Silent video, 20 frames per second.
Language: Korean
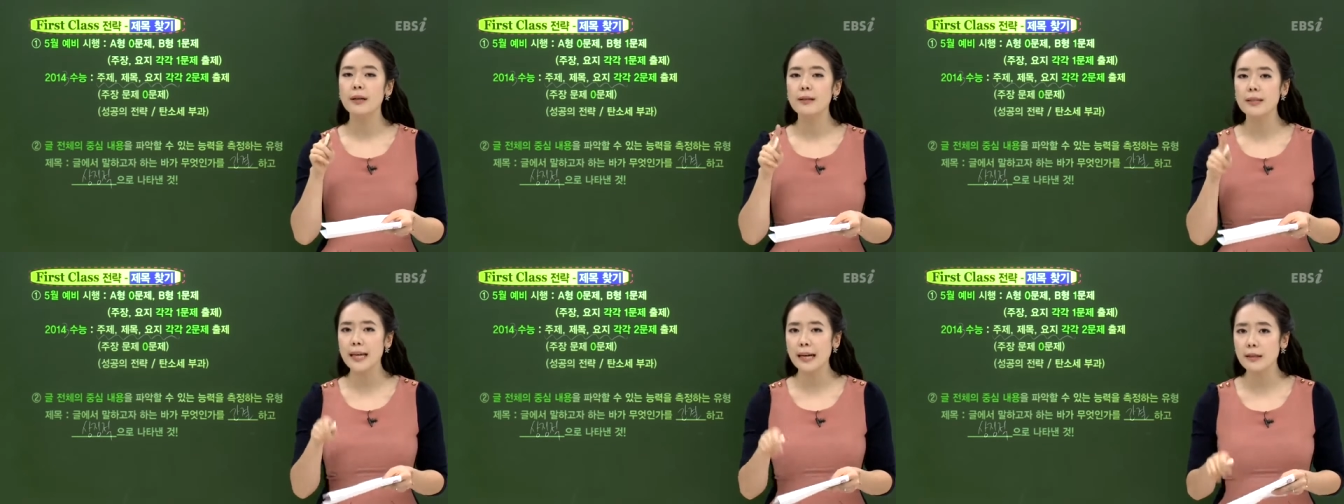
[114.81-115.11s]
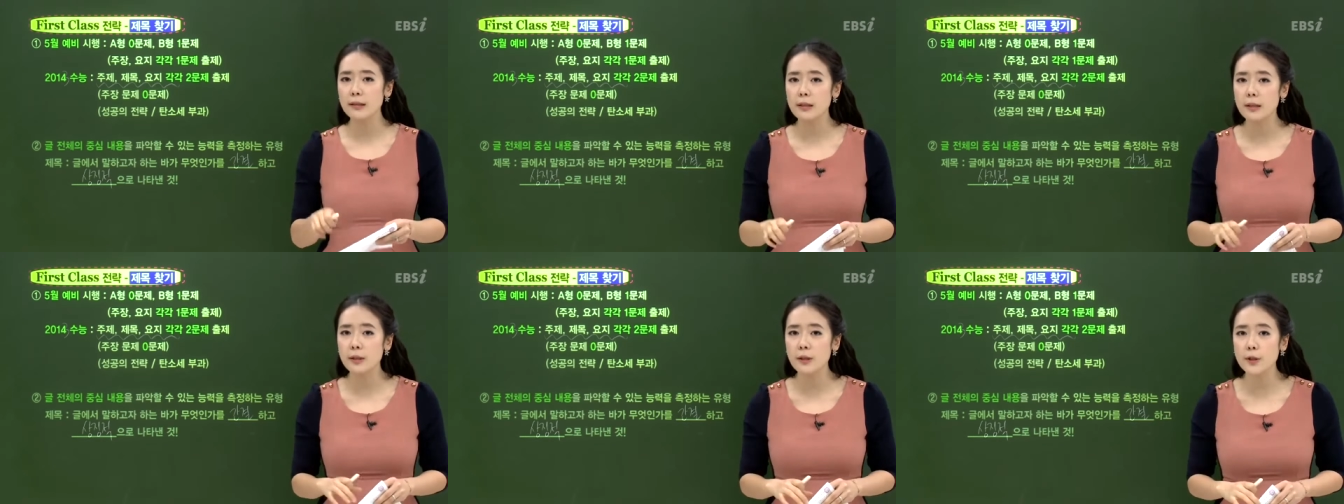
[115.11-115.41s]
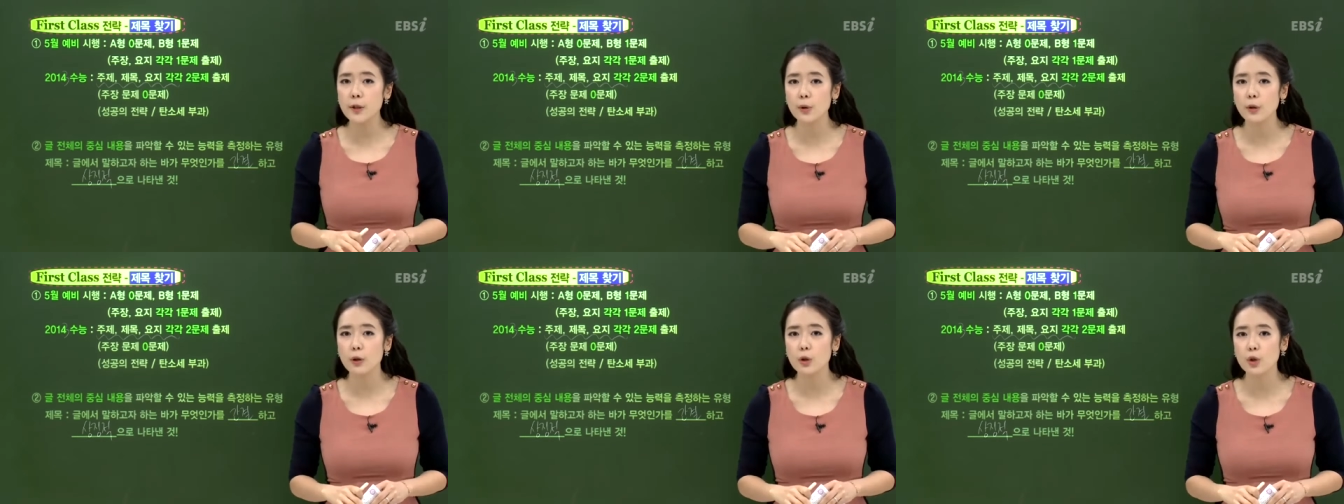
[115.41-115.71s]

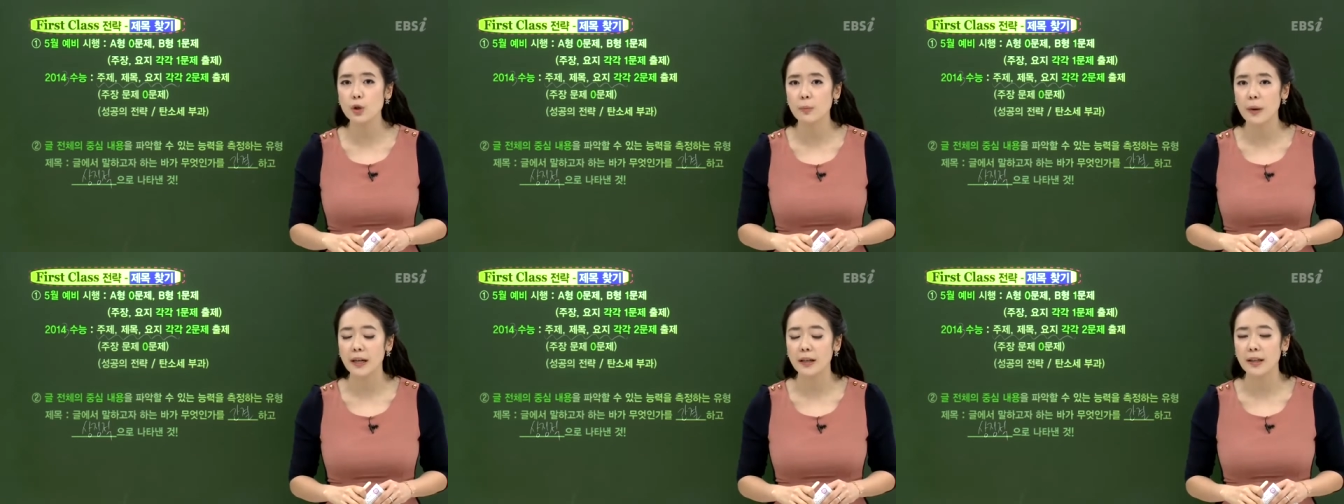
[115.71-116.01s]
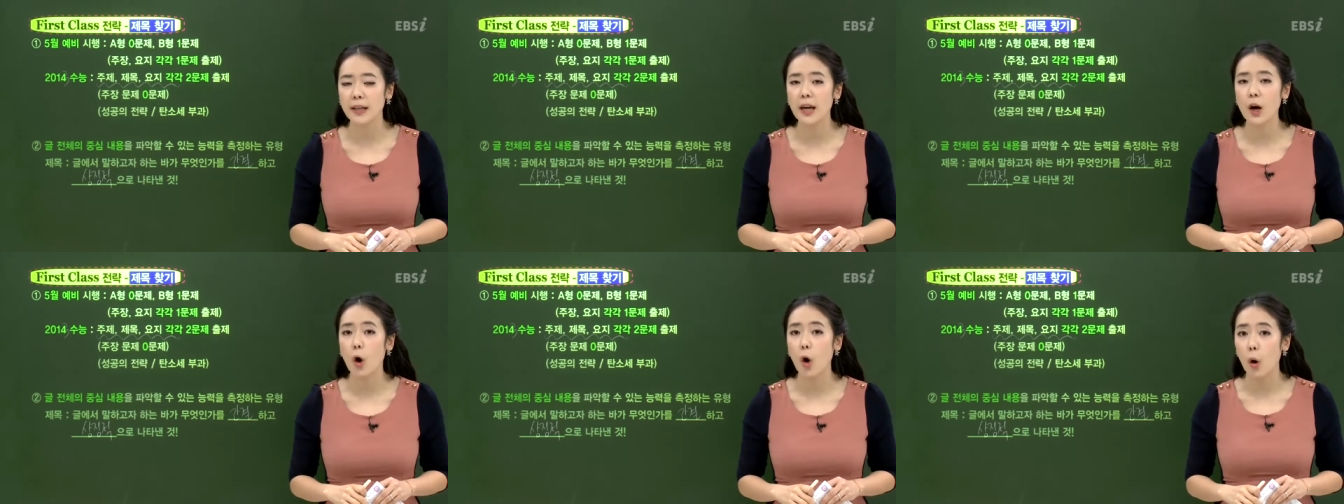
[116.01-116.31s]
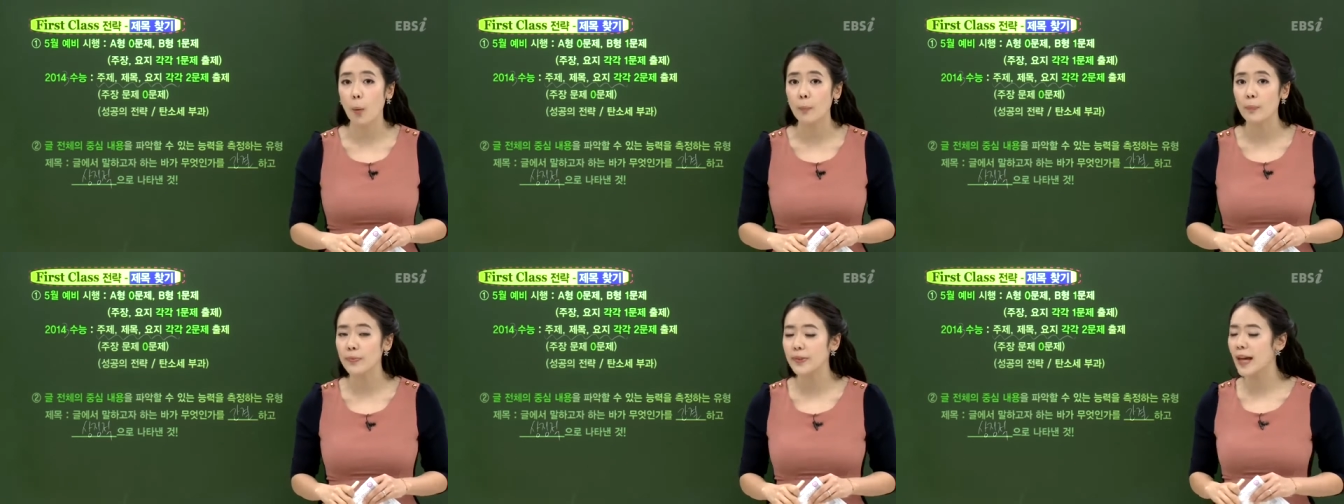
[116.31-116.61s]
상징적일 수밖에
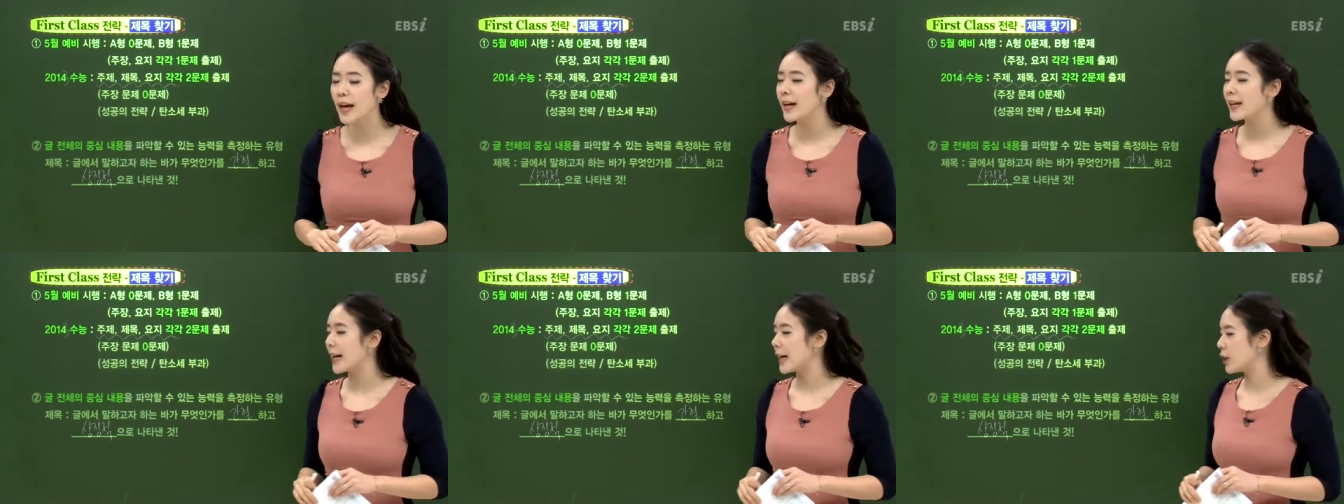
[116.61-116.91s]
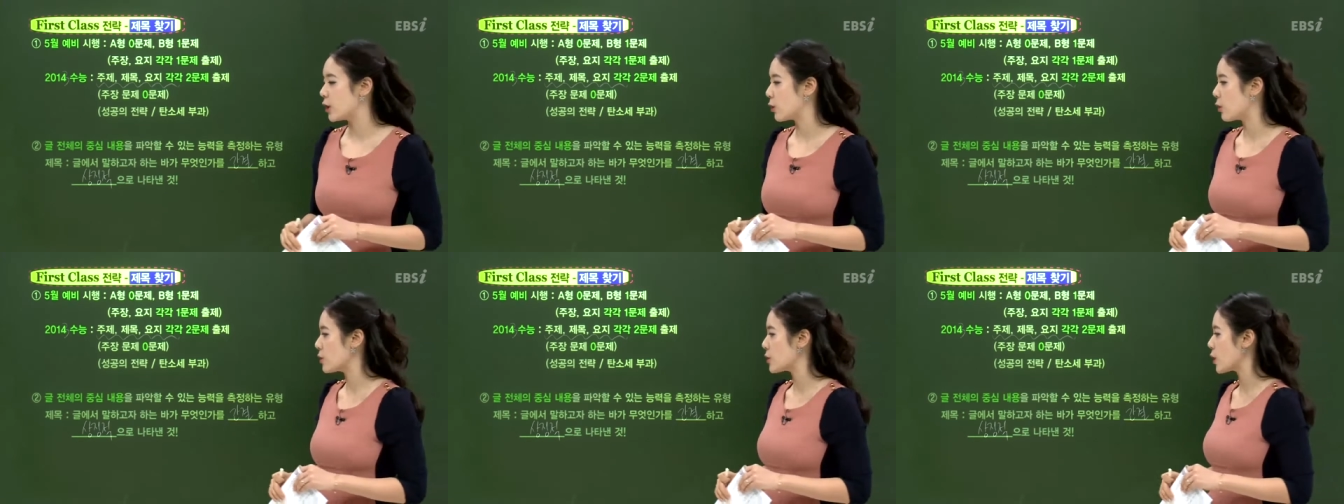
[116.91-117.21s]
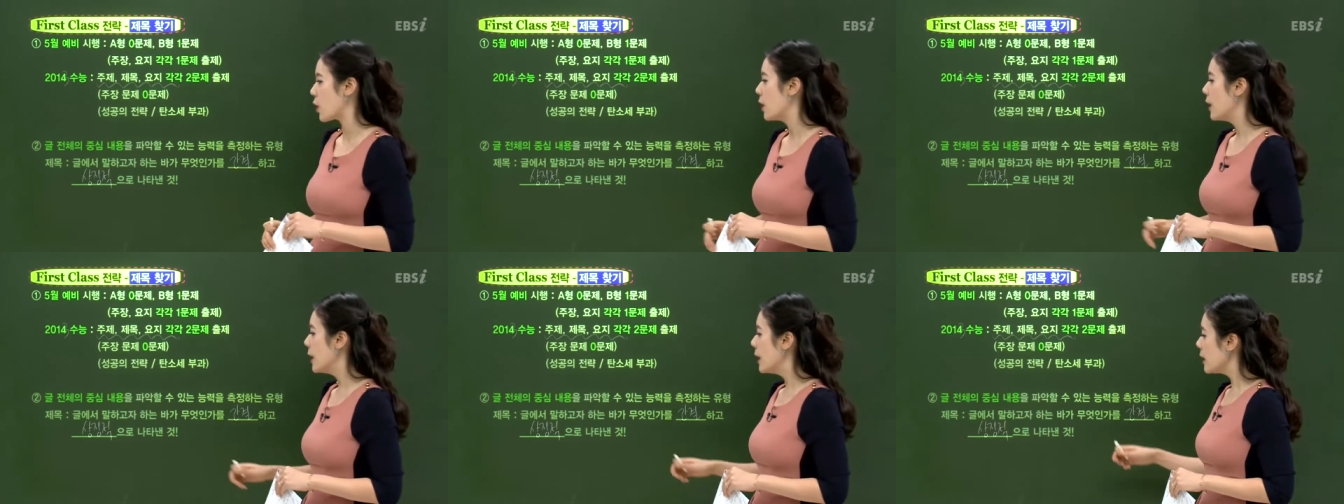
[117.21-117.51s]
없다라는
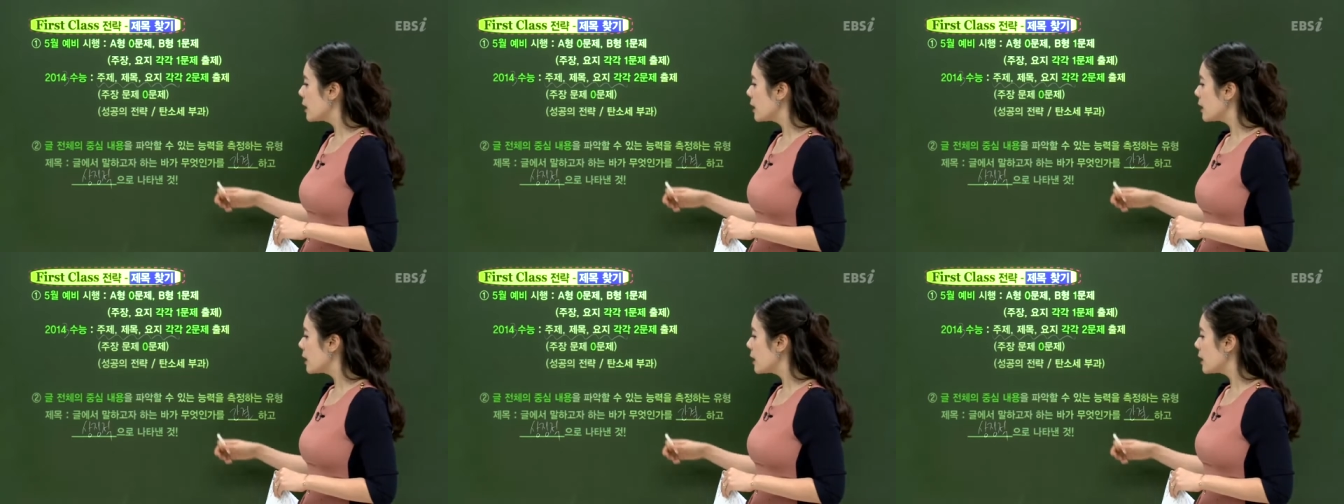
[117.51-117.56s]
거죠.